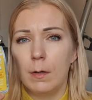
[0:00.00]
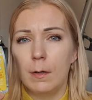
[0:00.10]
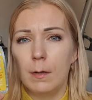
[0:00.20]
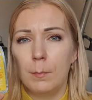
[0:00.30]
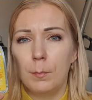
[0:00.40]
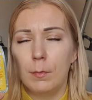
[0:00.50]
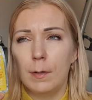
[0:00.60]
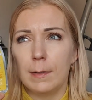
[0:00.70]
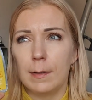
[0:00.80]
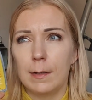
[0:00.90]
E,
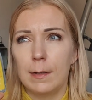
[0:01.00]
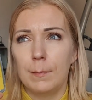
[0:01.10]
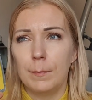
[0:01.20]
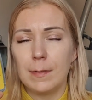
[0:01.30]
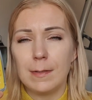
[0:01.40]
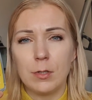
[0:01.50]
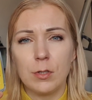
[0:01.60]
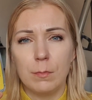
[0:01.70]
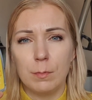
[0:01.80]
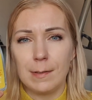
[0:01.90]
była taka
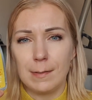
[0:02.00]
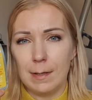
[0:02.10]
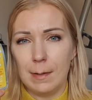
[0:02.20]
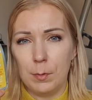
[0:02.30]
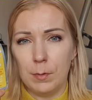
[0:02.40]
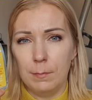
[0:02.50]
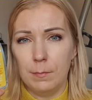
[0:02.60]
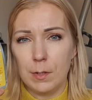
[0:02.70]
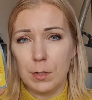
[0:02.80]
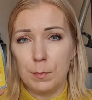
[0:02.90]
strasznie tłusta cera po tym
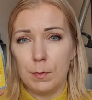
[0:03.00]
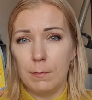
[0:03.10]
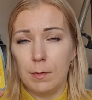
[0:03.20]
wręcz była.